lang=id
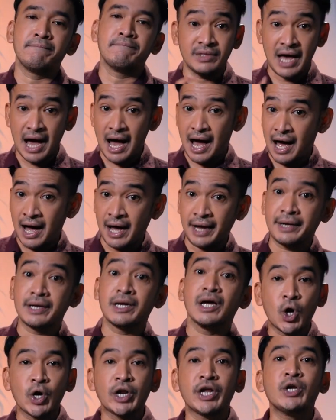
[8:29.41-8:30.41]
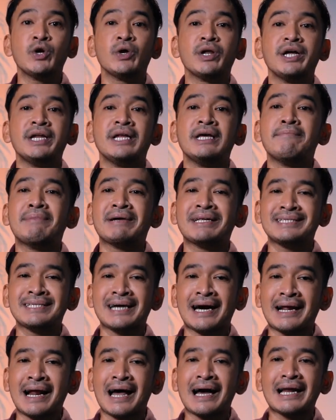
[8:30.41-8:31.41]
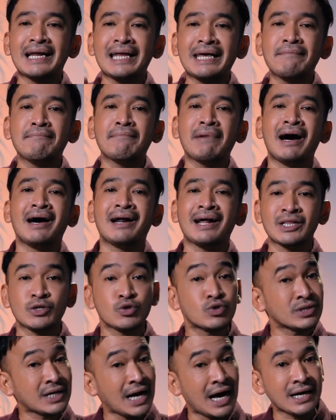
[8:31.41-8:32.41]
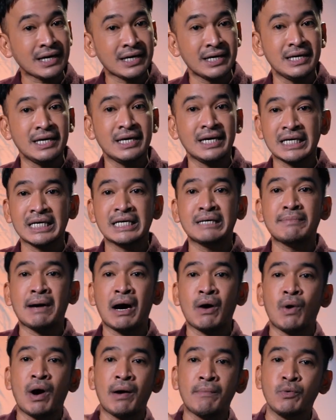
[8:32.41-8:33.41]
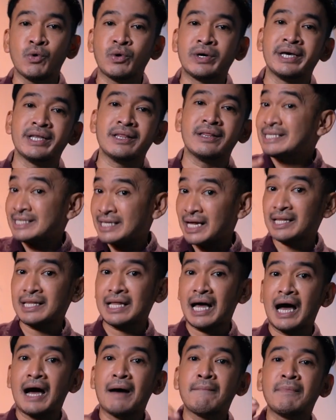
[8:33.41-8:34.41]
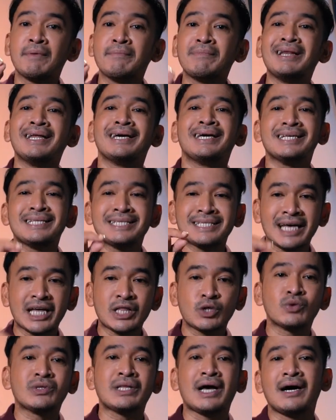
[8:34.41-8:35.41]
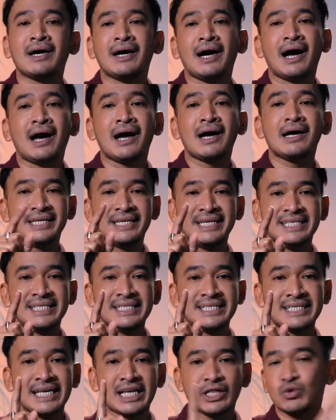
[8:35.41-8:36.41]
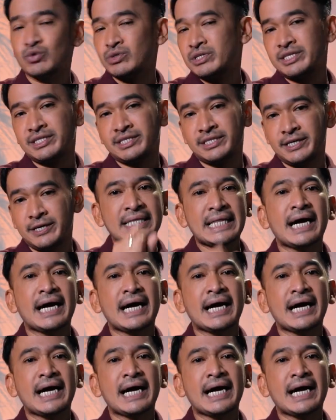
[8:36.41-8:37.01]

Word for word: dan koridor ini berjarak 500 kaki ke bawah bukit serta memiliki satu tangga di satu sisi.